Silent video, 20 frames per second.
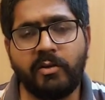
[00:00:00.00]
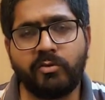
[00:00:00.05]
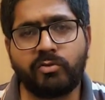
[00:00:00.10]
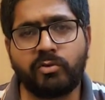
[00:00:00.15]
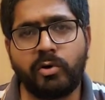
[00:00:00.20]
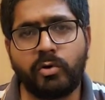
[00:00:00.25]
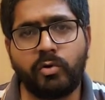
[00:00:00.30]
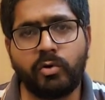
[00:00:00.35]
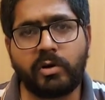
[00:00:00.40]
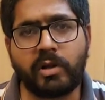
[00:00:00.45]

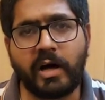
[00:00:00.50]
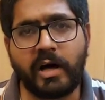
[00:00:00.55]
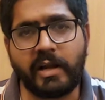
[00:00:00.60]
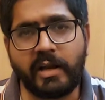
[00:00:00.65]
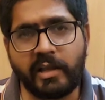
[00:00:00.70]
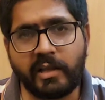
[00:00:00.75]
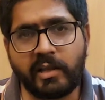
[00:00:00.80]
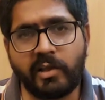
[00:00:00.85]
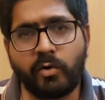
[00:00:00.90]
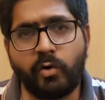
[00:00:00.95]
इसको
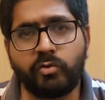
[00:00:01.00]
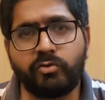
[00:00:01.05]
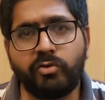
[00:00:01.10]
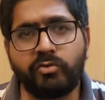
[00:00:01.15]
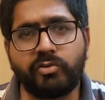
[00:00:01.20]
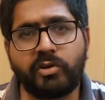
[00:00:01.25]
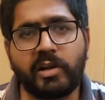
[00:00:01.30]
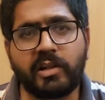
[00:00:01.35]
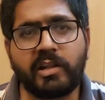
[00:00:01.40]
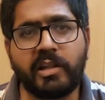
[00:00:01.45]
उठाने की
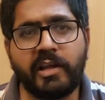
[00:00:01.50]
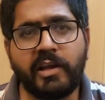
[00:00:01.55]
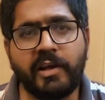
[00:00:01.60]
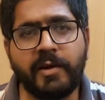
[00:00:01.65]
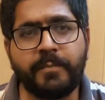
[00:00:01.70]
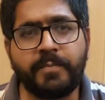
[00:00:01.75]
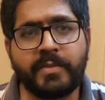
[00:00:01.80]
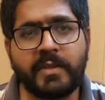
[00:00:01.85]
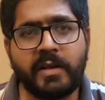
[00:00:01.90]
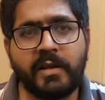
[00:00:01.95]
कोशिश करते
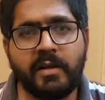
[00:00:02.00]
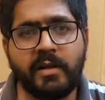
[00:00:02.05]
हैं